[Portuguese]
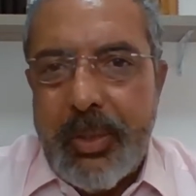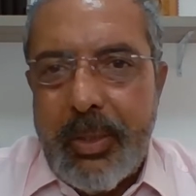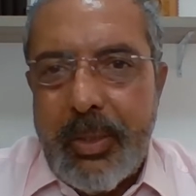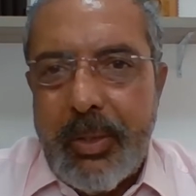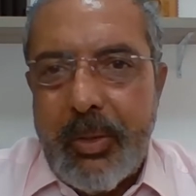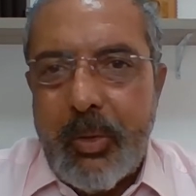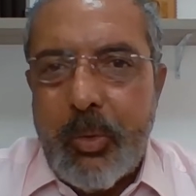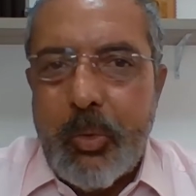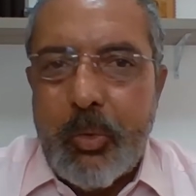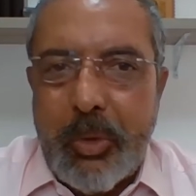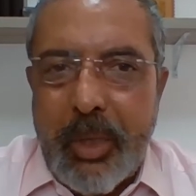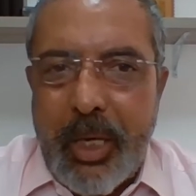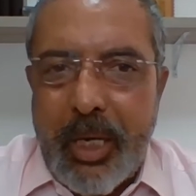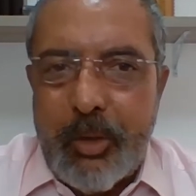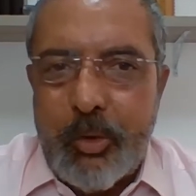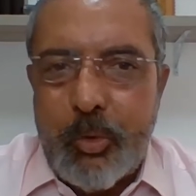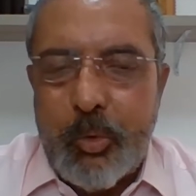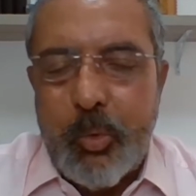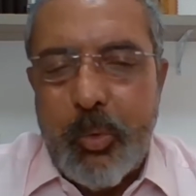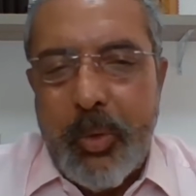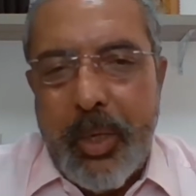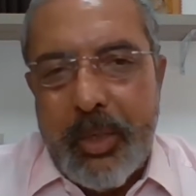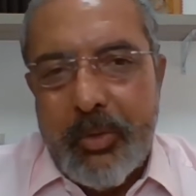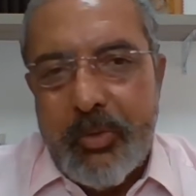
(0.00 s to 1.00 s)
e o
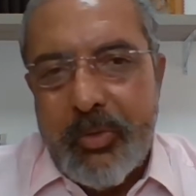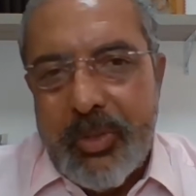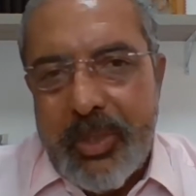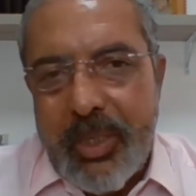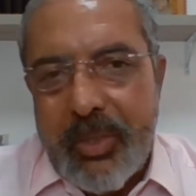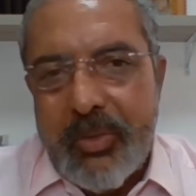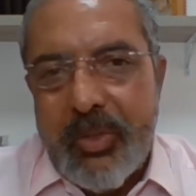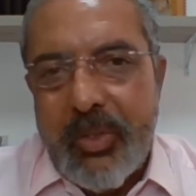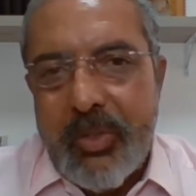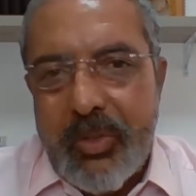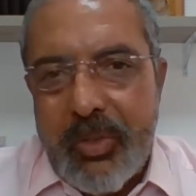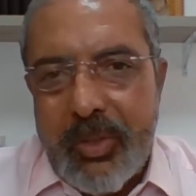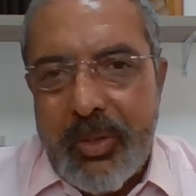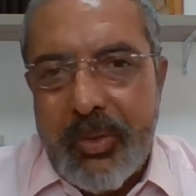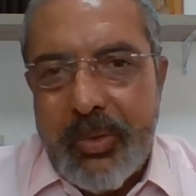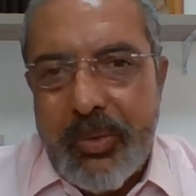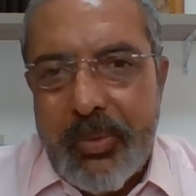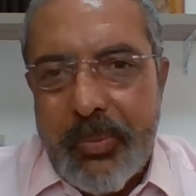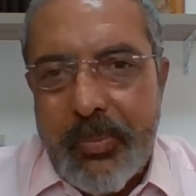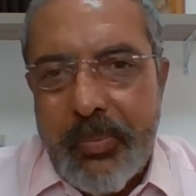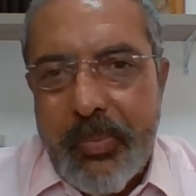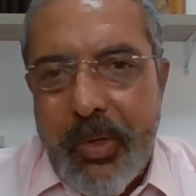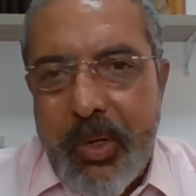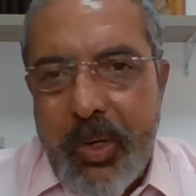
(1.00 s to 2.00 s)
teto é 205.
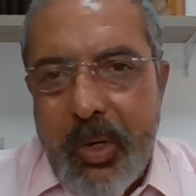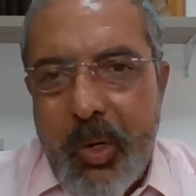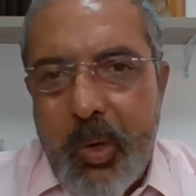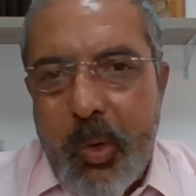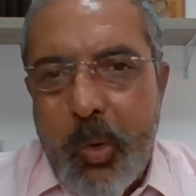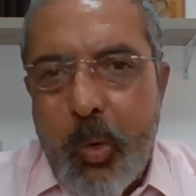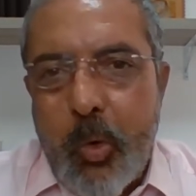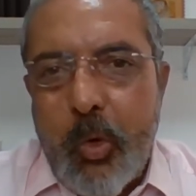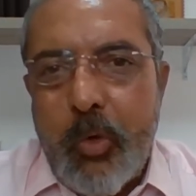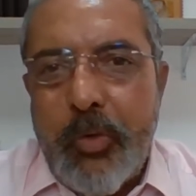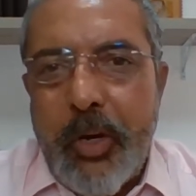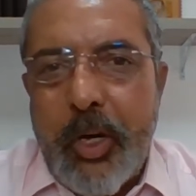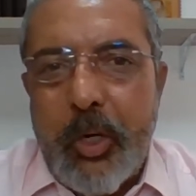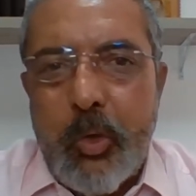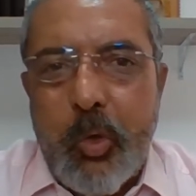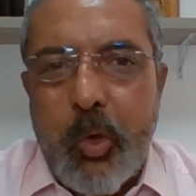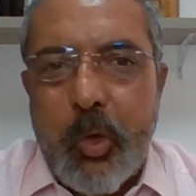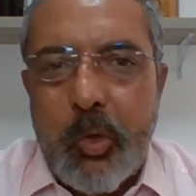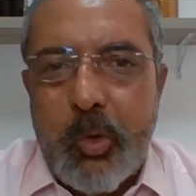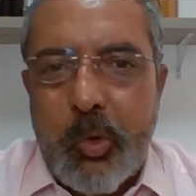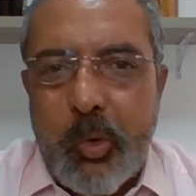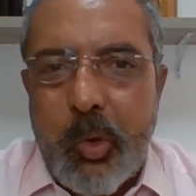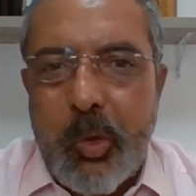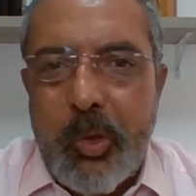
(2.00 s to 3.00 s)
O governo
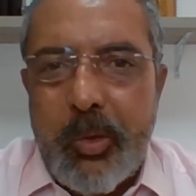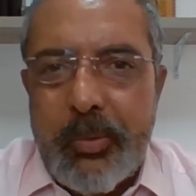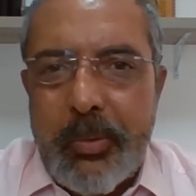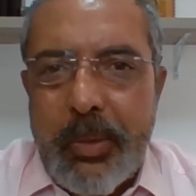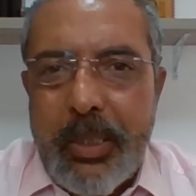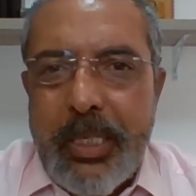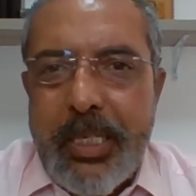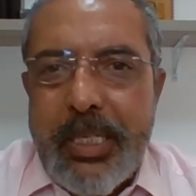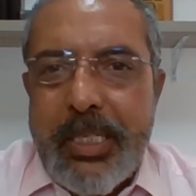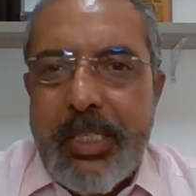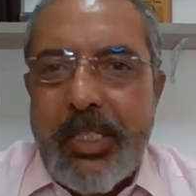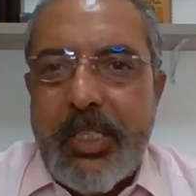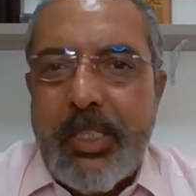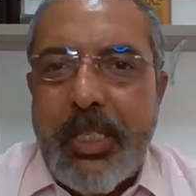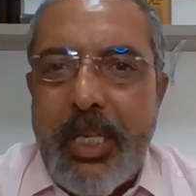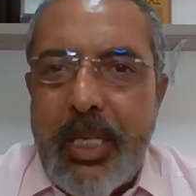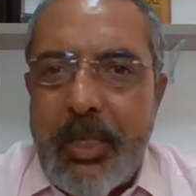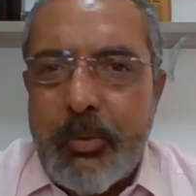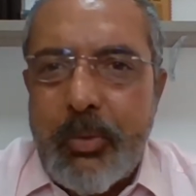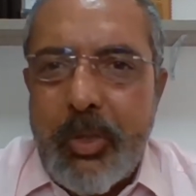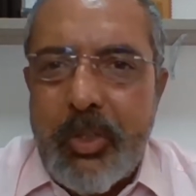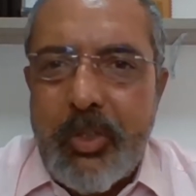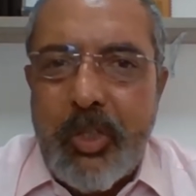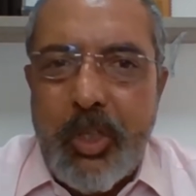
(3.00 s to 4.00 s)
cortou
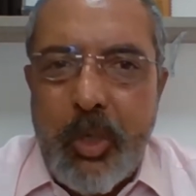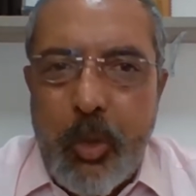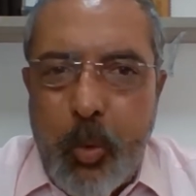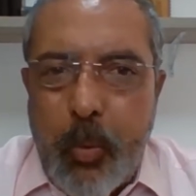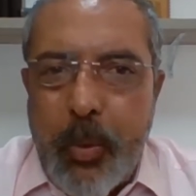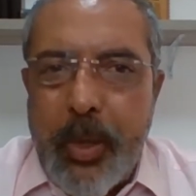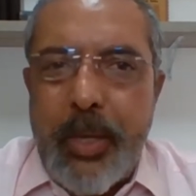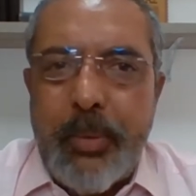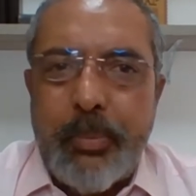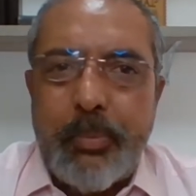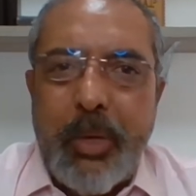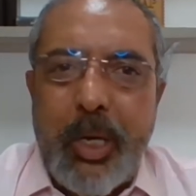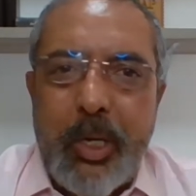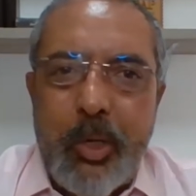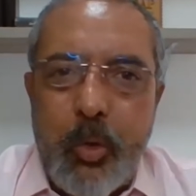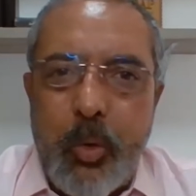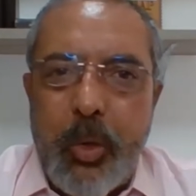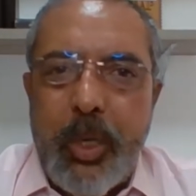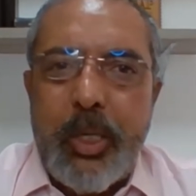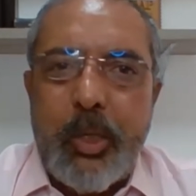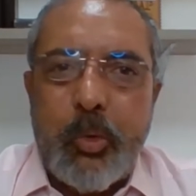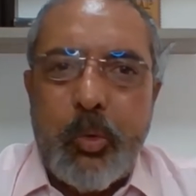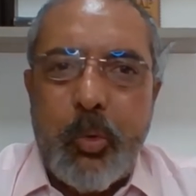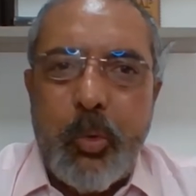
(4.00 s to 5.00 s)

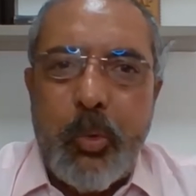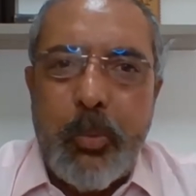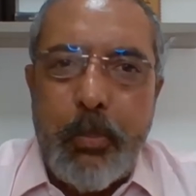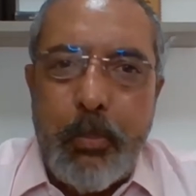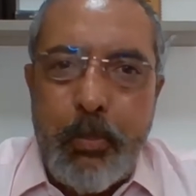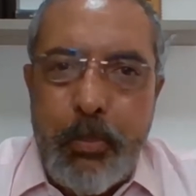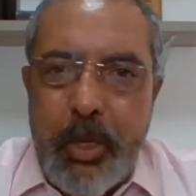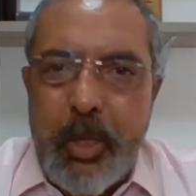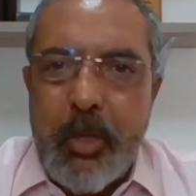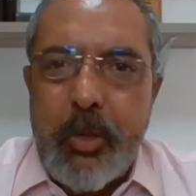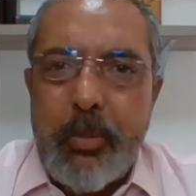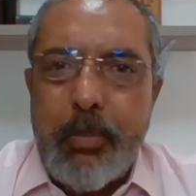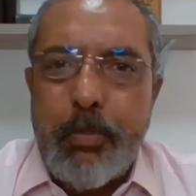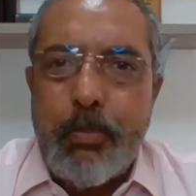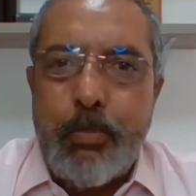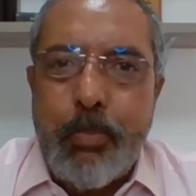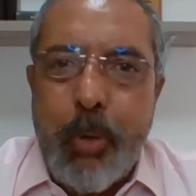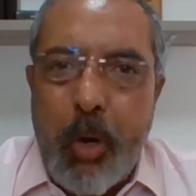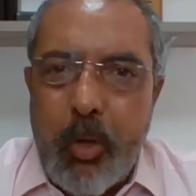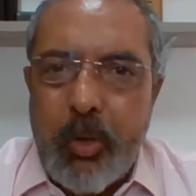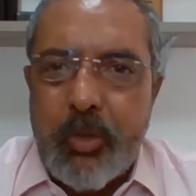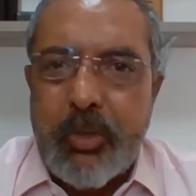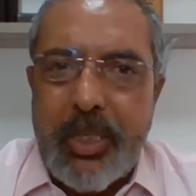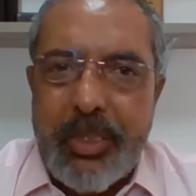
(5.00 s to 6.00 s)
158 mil
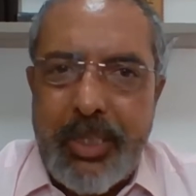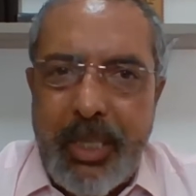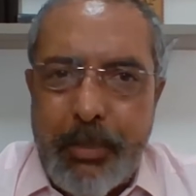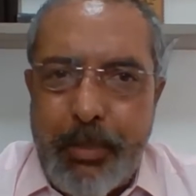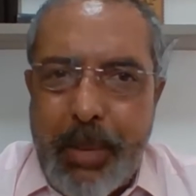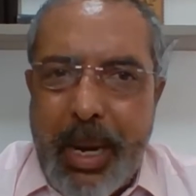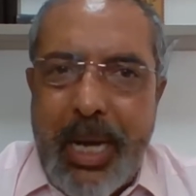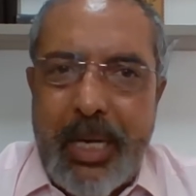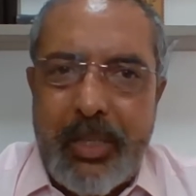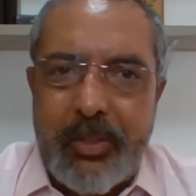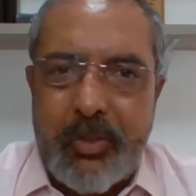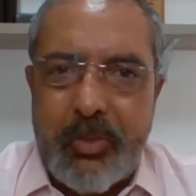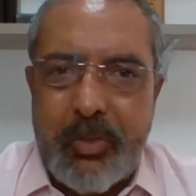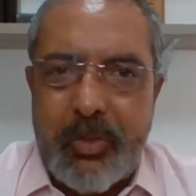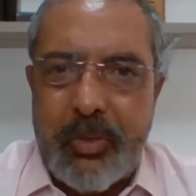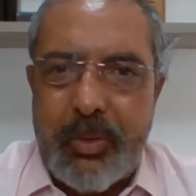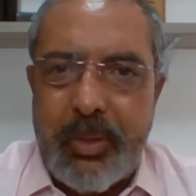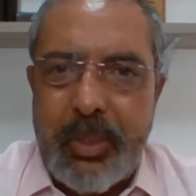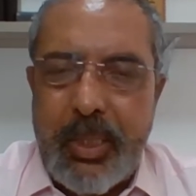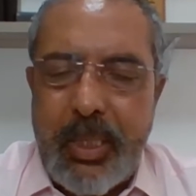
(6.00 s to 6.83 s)
bolsas em março,